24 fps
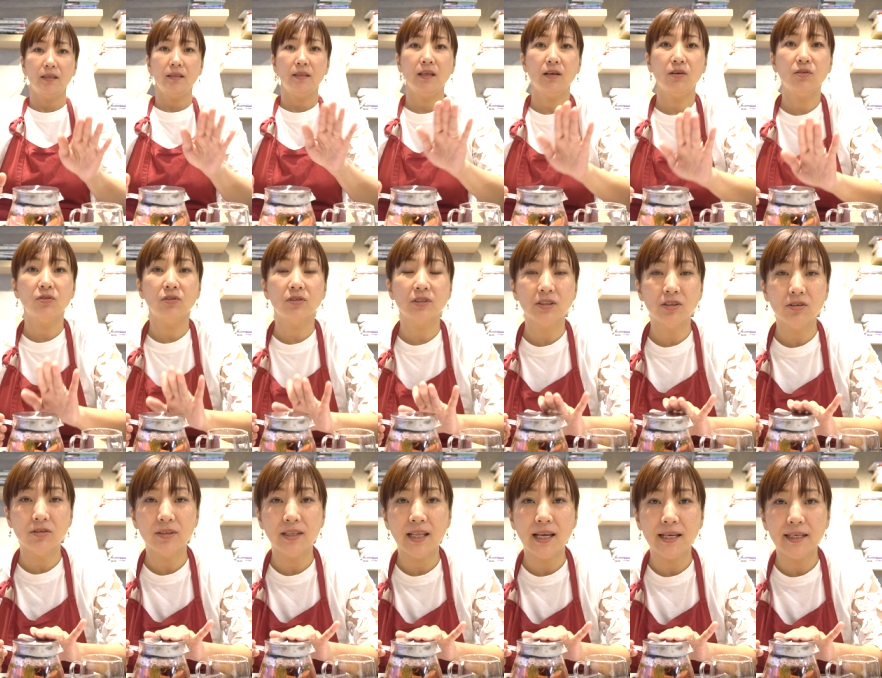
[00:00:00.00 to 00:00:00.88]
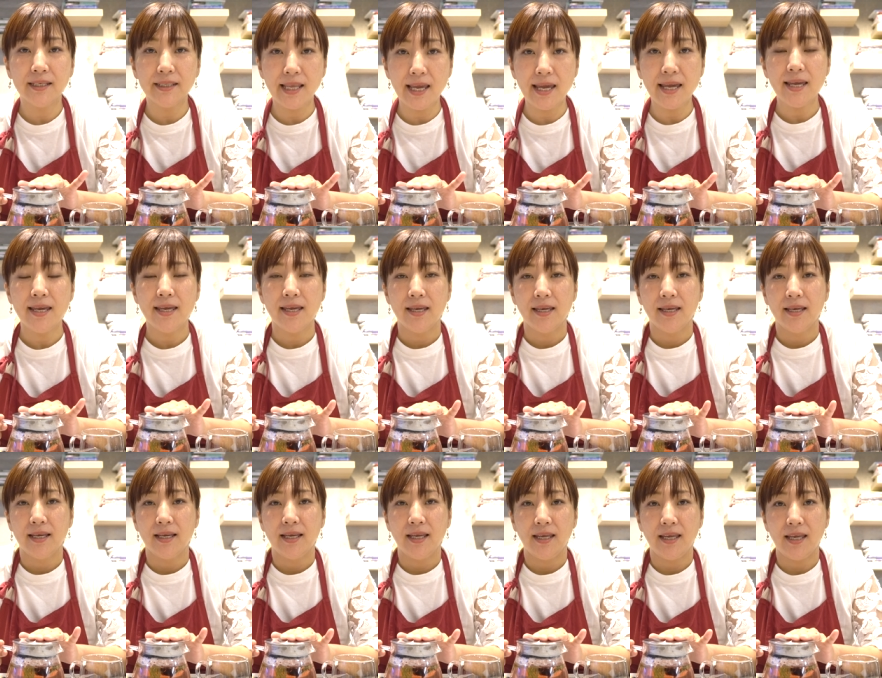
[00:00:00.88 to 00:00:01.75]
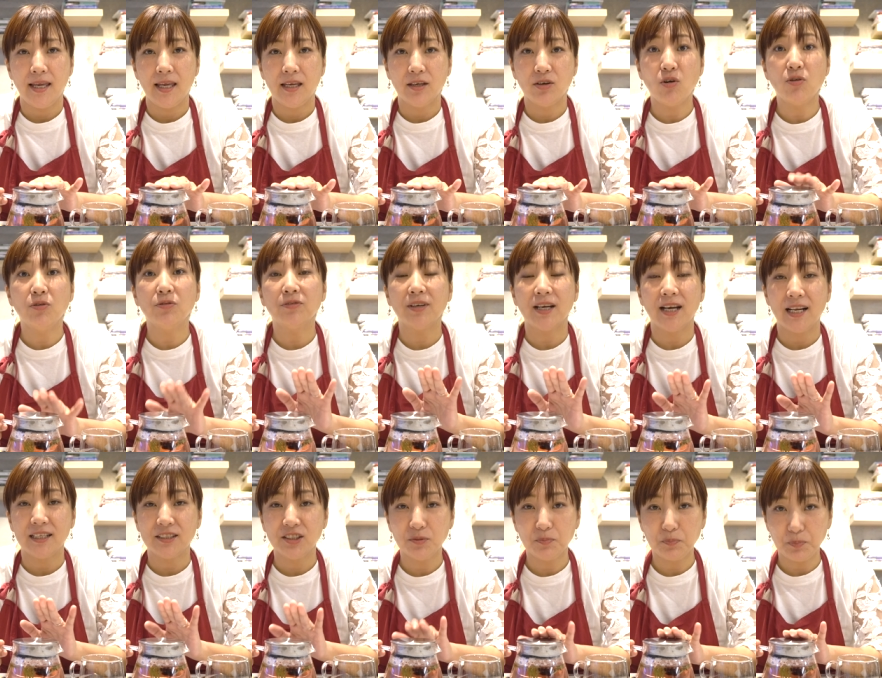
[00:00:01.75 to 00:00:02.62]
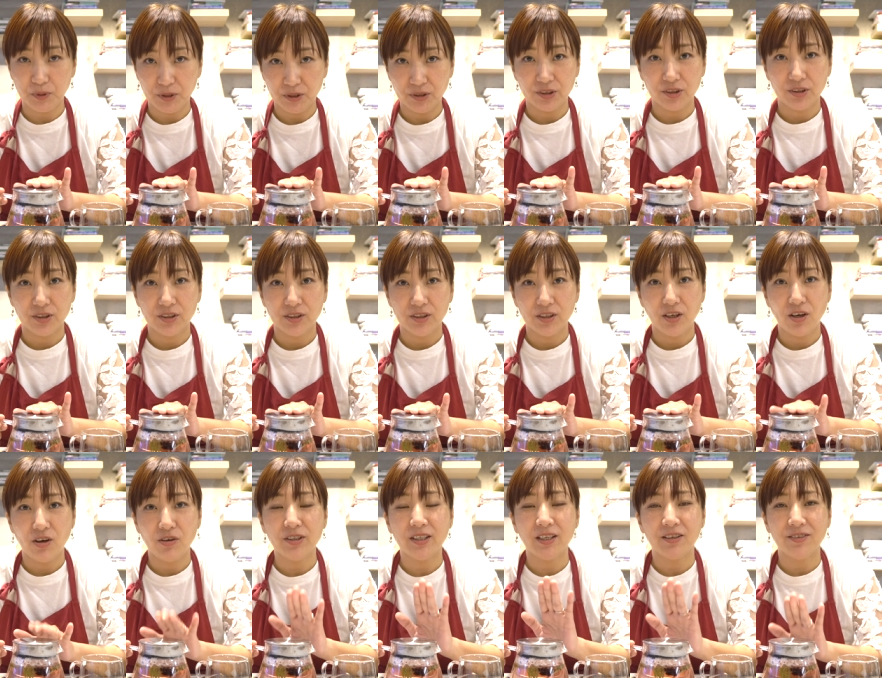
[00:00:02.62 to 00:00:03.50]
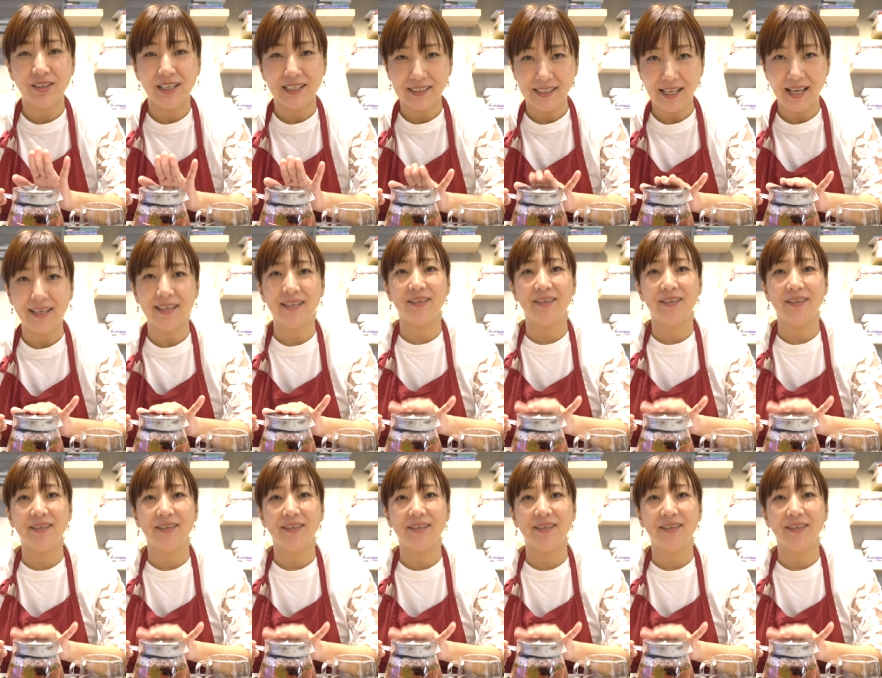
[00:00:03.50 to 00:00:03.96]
でこの状態で、えー、ごふんからじゅっぷん置いてください。